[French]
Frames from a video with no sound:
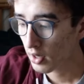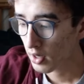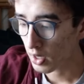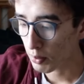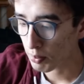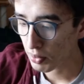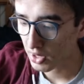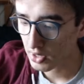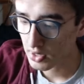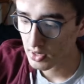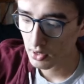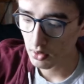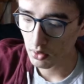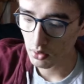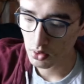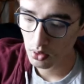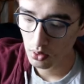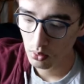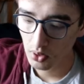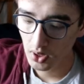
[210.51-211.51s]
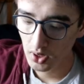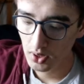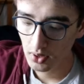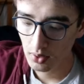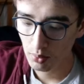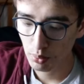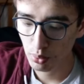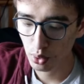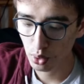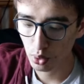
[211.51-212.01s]
Après, ici en
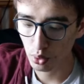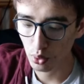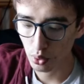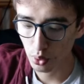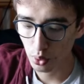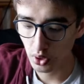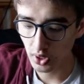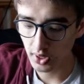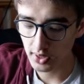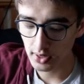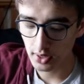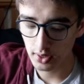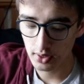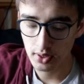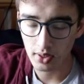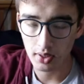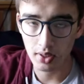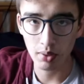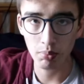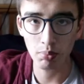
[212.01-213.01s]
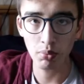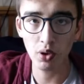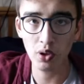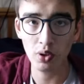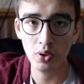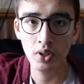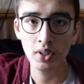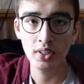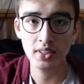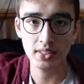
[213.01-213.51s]
Suisse, puisque nos QRZ, c'est des
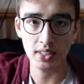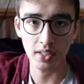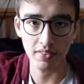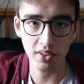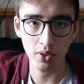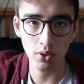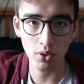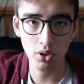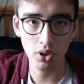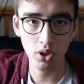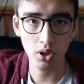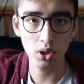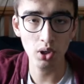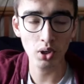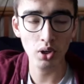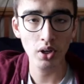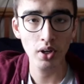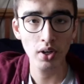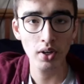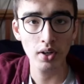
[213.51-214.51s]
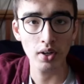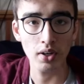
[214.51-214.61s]
mots, ça va encore.